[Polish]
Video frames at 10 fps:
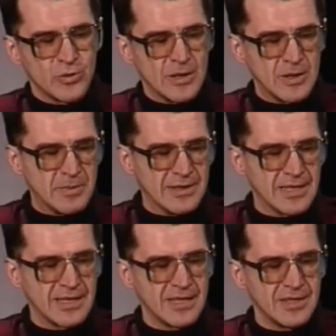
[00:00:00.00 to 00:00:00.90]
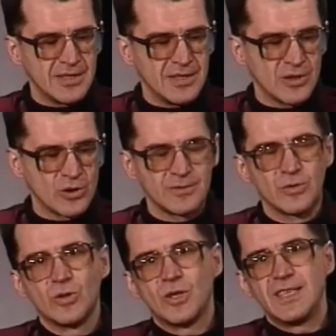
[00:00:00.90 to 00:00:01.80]
Badania i Rozwoju
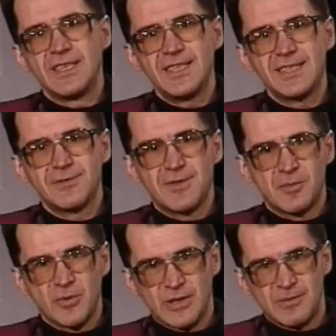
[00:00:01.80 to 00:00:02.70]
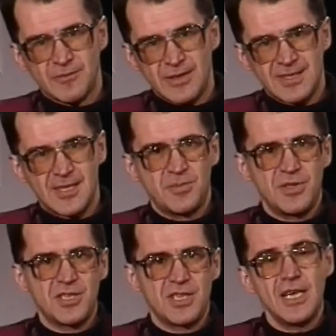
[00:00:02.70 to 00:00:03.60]
Kolejnictwa, potem w SGPiS-ie,